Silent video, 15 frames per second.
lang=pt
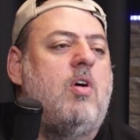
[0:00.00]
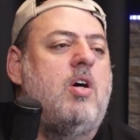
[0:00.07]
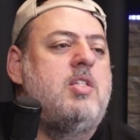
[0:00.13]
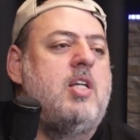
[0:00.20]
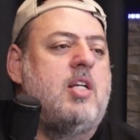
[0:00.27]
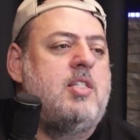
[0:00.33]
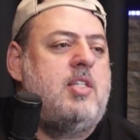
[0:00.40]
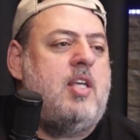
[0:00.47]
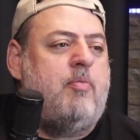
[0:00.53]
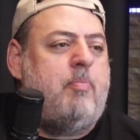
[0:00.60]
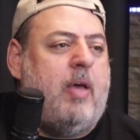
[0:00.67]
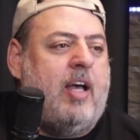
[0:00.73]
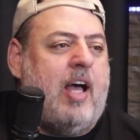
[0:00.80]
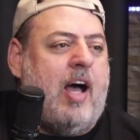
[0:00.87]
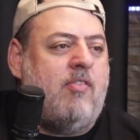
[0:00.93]
anos você
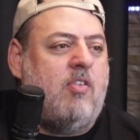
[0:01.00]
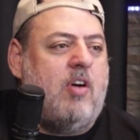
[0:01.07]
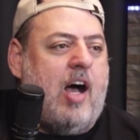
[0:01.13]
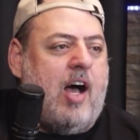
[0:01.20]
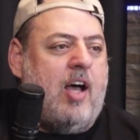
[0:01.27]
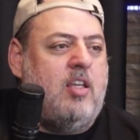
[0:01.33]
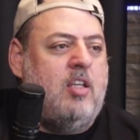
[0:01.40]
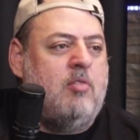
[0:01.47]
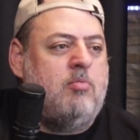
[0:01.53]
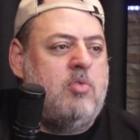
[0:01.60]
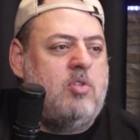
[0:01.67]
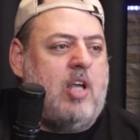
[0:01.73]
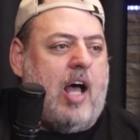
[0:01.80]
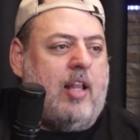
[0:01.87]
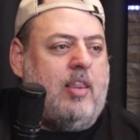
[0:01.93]
pegava o carro e ia
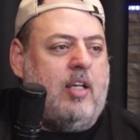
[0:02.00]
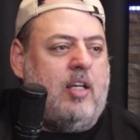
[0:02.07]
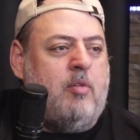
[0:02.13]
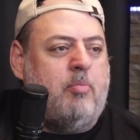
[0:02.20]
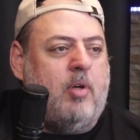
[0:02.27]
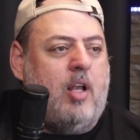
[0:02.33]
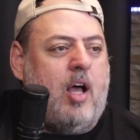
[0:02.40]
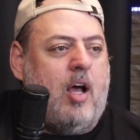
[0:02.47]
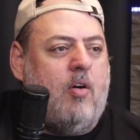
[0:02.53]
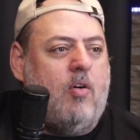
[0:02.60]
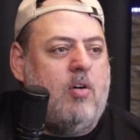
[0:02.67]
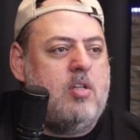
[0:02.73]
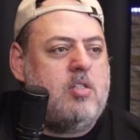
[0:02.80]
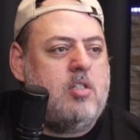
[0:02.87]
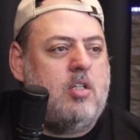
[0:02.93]
buscar tripa na
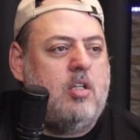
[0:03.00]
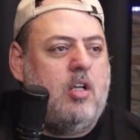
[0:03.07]
roça? Não,